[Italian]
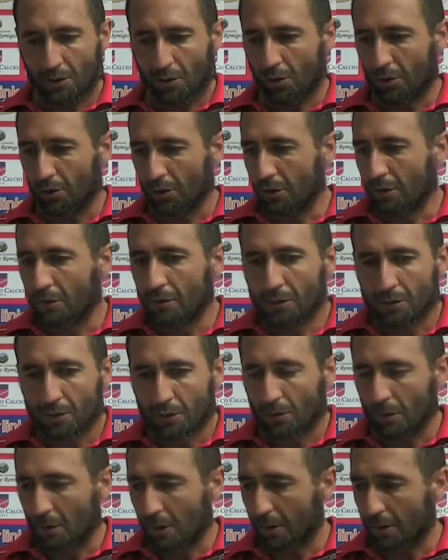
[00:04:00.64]
con,
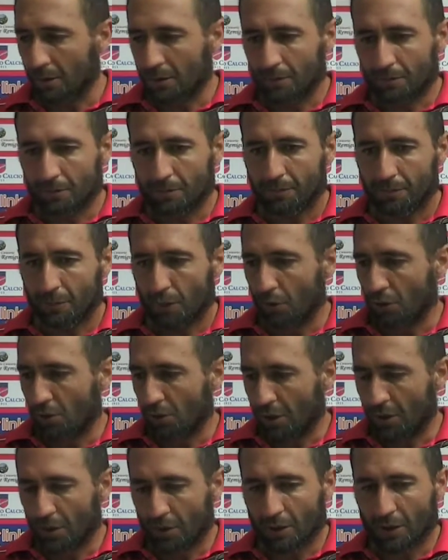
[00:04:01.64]
insomma, eh, con, con,
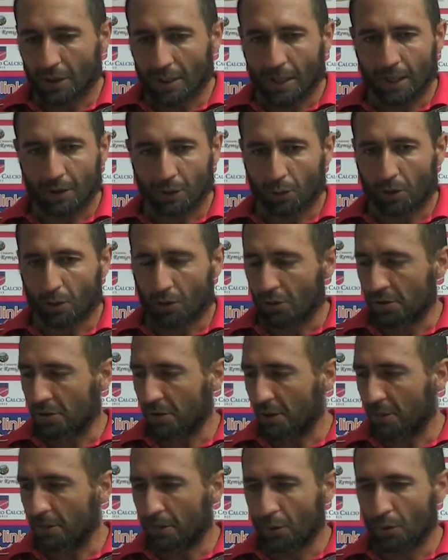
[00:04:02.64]
giocatori che hanno
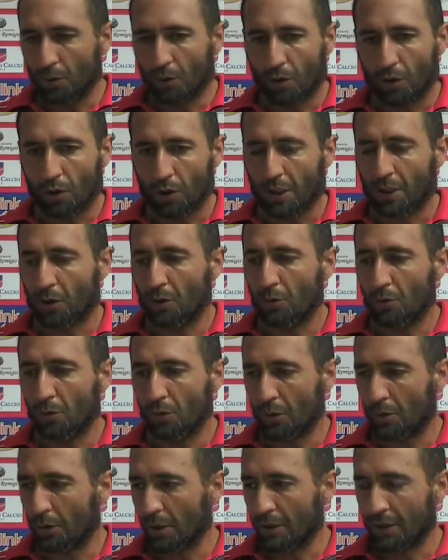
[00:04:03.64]
qualcosina in più o che
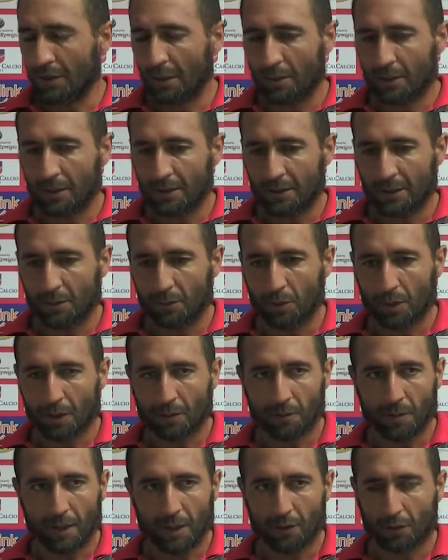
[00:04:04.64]
comunque durante la partita puoi
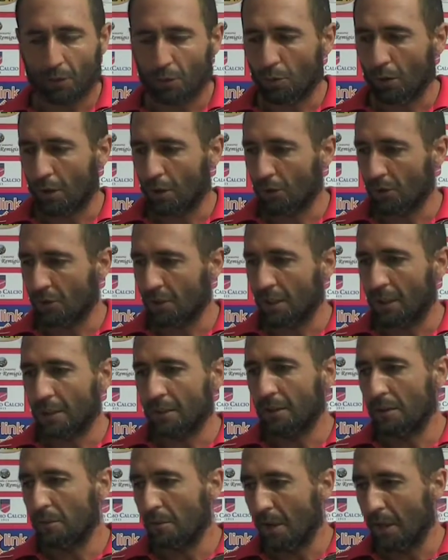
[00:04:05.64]
cambiare con qualcosina
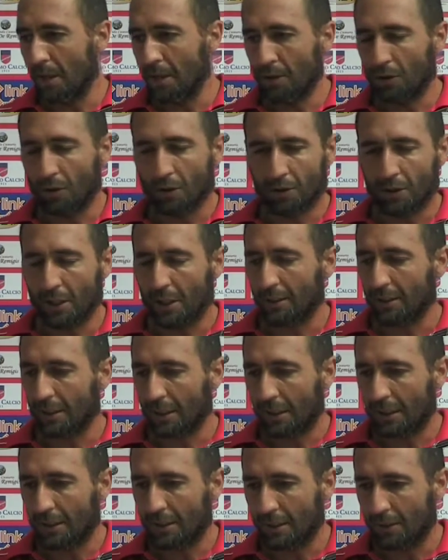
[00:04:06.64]
di meglio o di
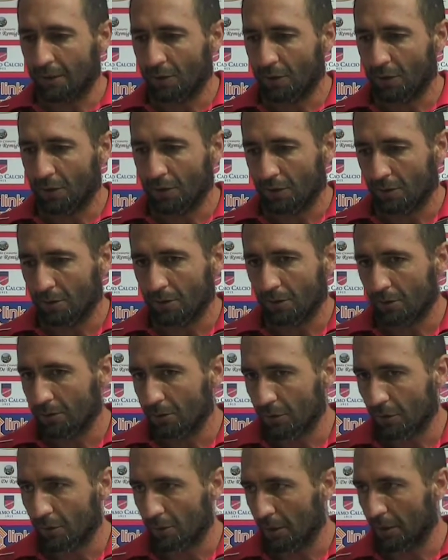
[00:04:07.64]
alternativo,
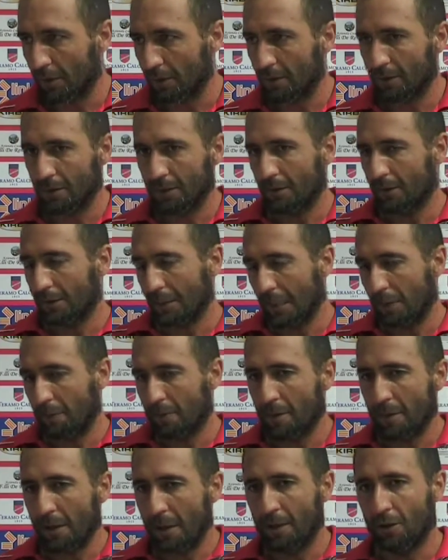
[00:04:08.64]
insomma eh,
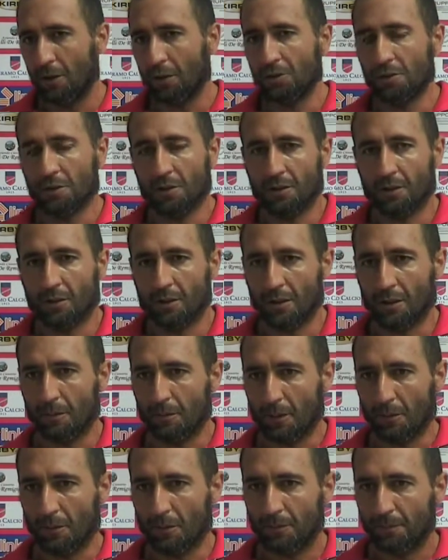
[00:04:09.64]
sarebbe meglio. Oggi noi
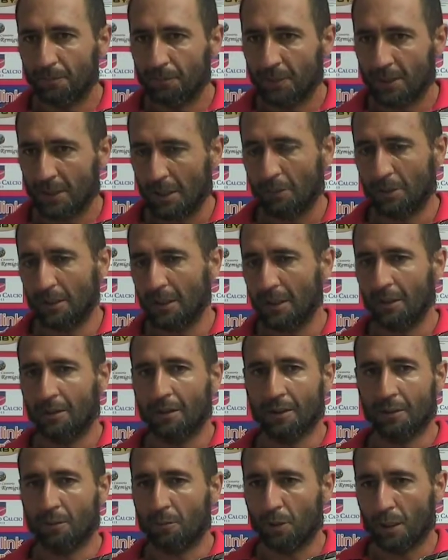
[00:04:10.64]
abbiamo, siamo andati
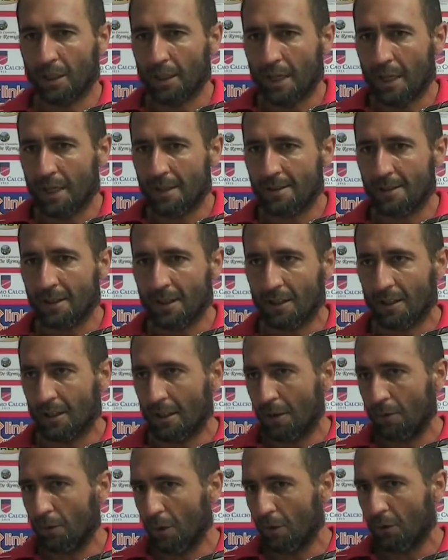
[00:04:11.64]
avanti per inerzia, i
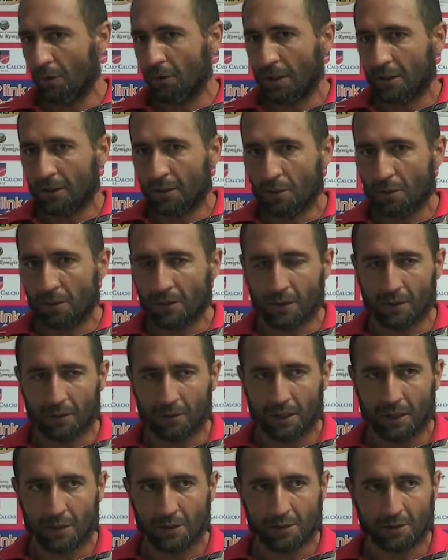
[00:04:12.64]
cambi che ho fatto come avete
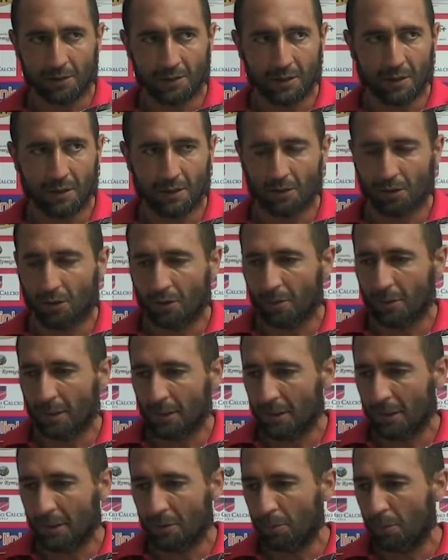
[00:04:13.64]
notato sono stati solo per
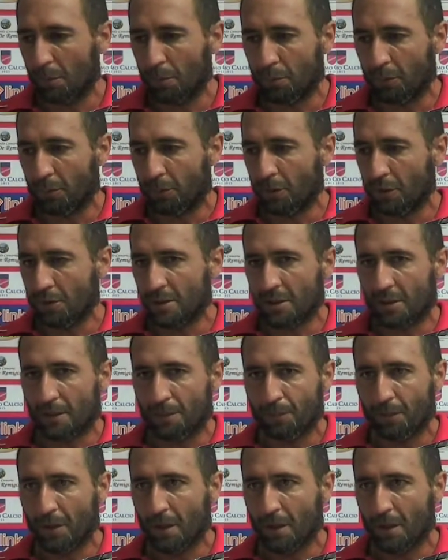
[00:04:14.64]
dare un po' più forza